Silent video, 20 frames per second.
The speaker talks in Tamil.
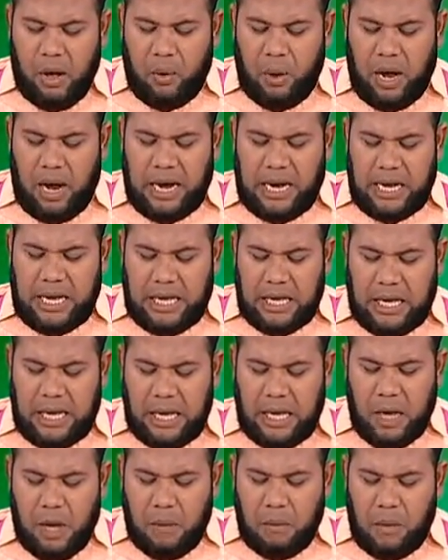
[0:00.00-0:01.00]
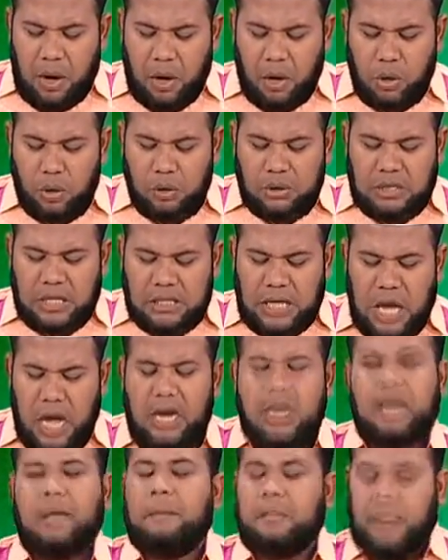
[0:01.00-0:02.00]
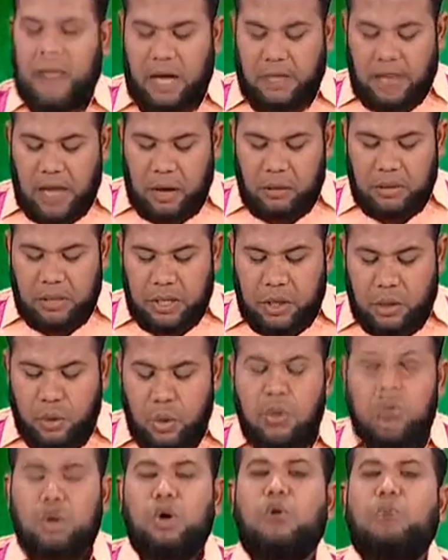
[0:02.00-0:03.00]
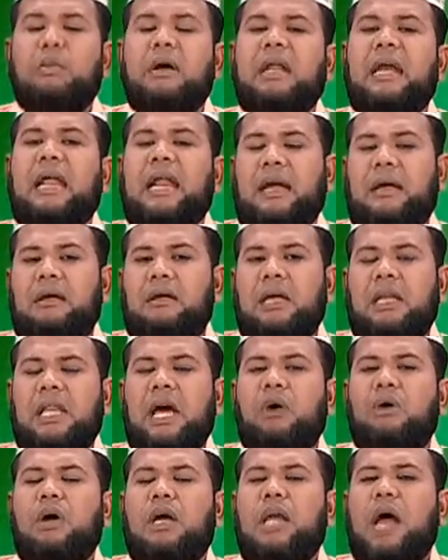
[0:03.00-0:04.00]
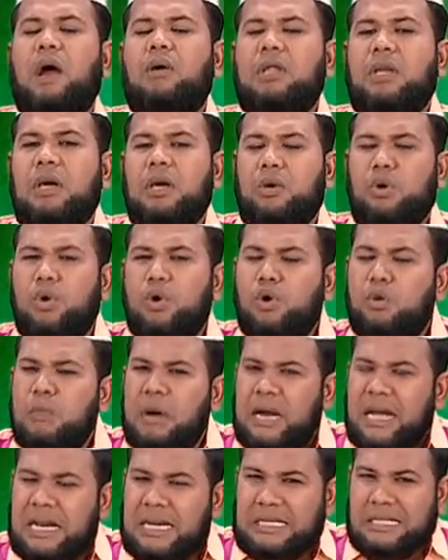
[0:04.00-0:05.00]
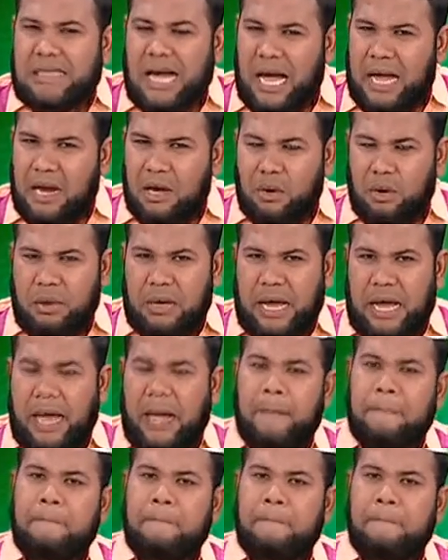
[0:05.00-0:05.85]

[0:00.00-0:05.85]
வலைஹி மஹ்ரூததானி அதாவது குங்கும நிற அதாவது குங்கும நிற சாயல் கொண்ட